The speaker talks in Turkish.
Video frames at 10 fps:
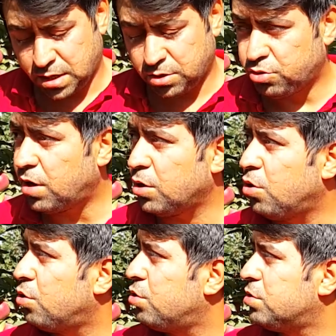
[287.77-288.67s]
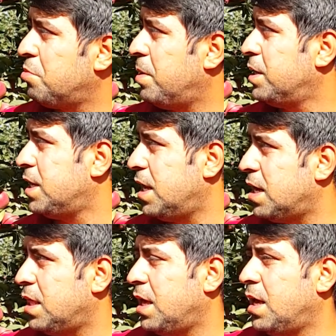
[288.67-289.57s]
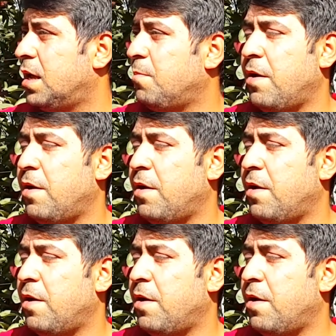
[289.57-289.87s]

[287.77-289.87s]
E, şu an gördüğünüz gibi bahçelerde